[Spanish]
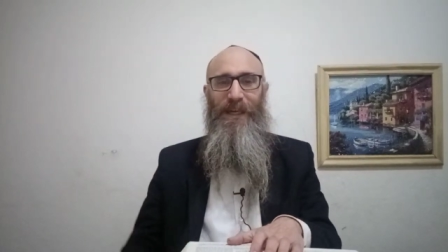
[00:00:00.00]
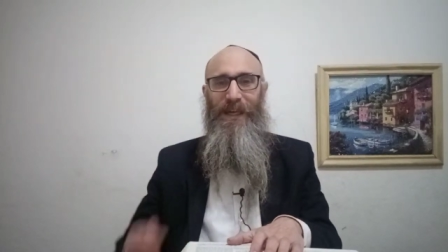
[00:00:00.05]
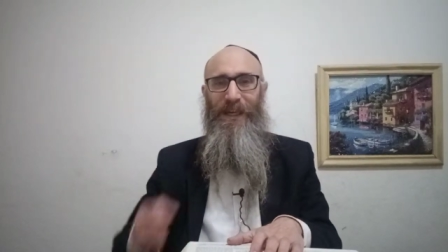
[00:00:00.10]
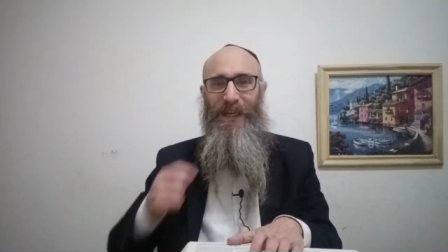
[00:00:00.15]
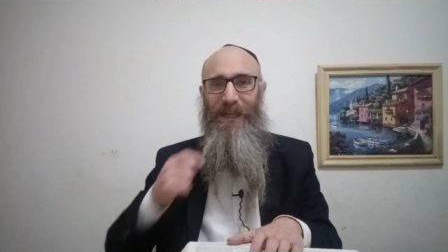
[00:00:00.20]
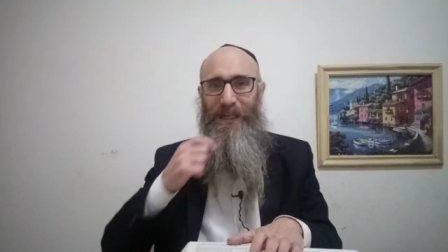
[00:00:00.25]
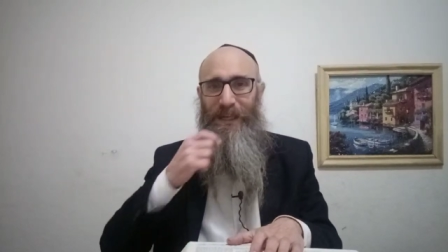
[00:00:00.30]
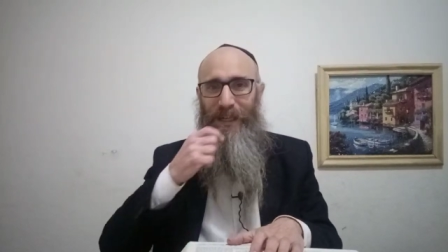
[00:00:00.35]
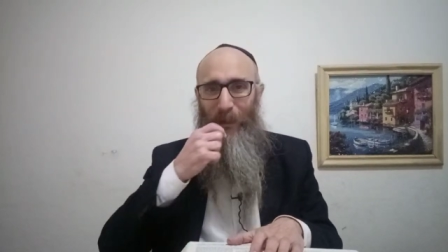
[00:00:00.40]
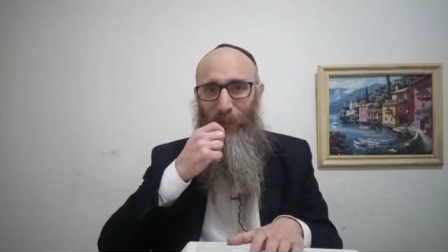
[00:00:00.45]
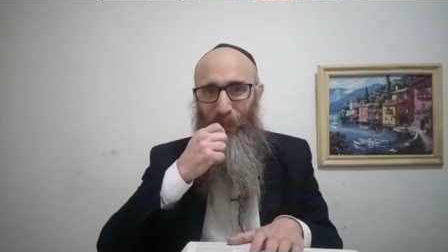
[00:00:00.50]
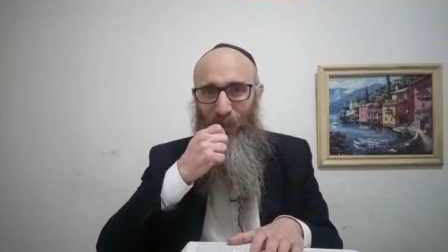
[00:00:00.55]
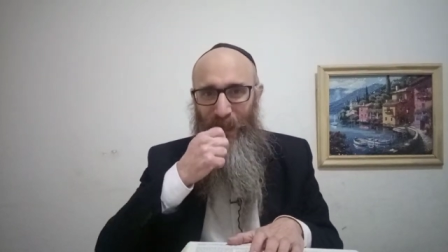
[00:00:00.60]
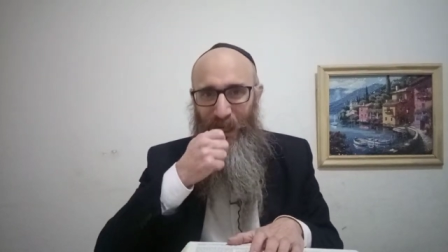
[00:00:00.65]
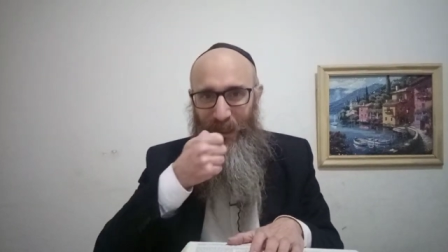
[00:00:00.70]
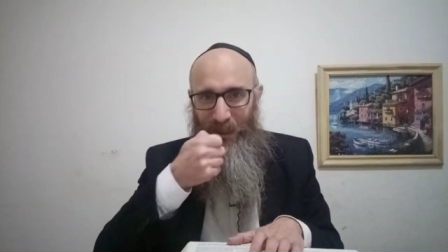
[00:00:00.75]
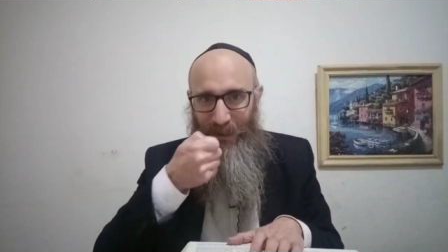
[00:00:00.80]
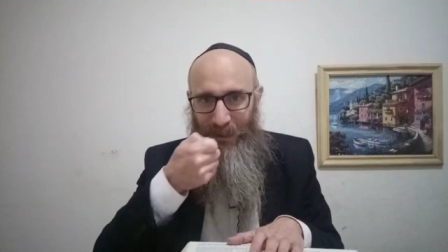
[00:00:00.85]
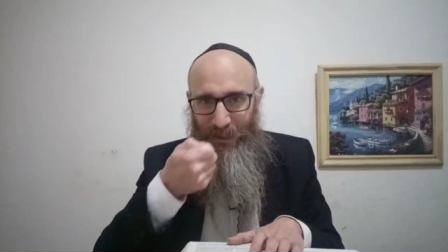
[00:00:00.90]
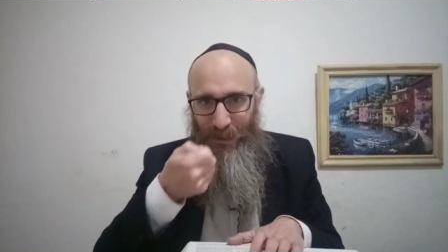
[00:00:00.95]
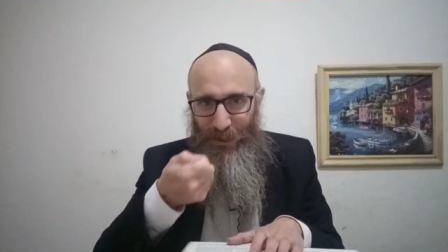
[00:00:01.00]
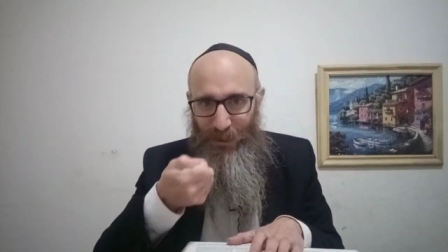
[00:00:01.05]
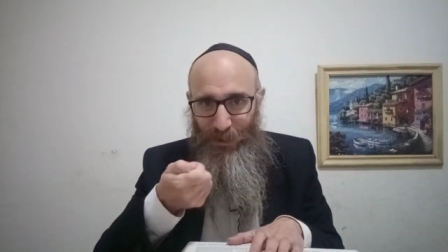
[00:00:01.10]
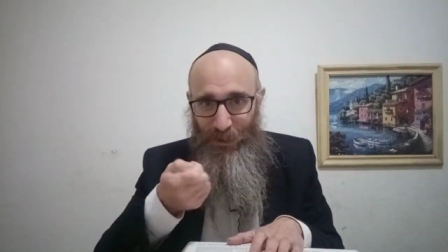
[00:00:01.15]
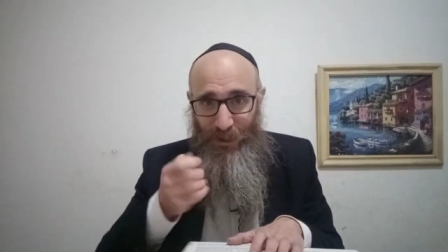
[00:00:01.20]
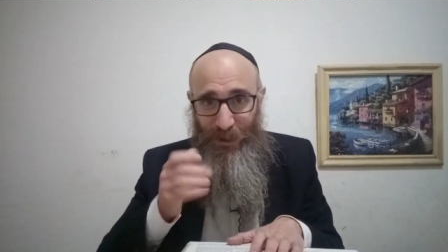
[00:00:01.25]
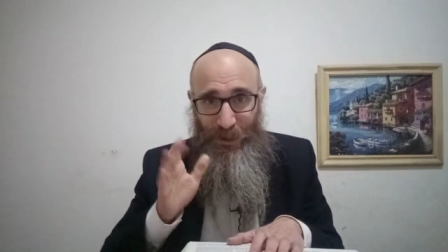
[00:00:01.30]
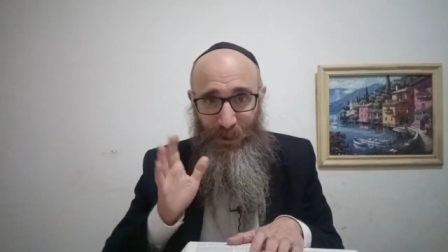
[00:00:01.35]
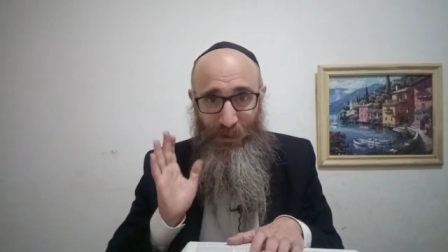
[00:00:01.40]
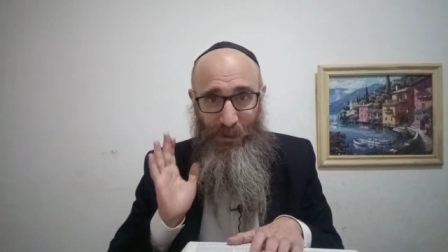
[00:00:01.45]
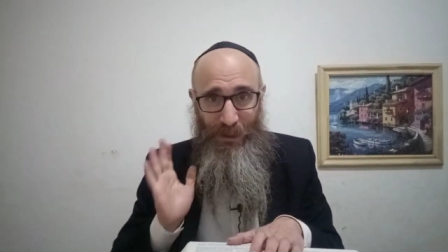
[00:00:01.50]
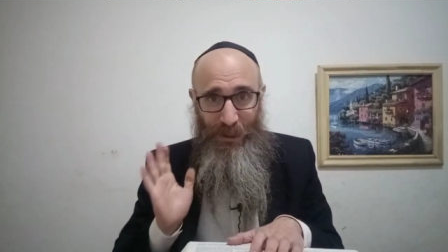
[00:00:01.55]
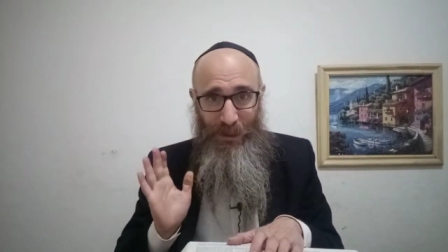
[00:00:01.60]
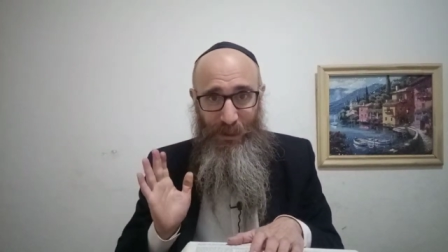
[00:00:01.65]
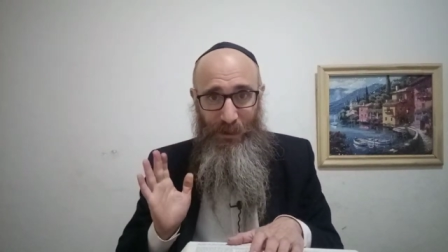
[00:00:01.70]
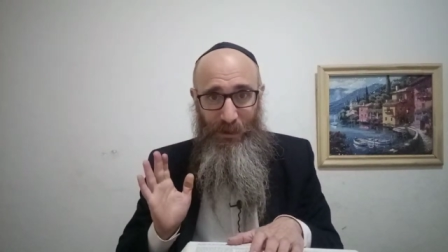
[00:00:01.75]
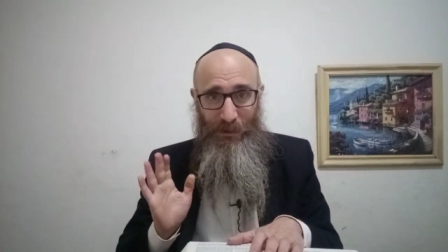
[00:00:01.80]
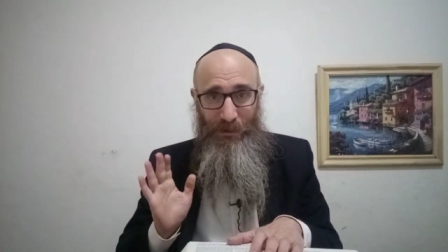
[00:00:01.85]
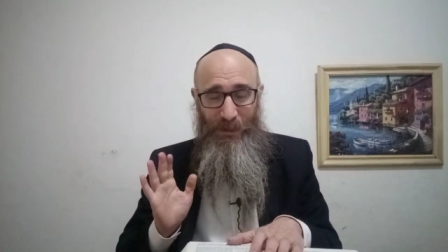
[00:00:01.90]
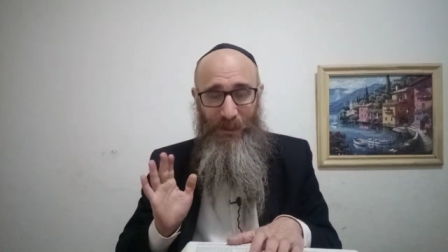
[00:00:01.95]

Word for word: En la práctica no dijeron nada,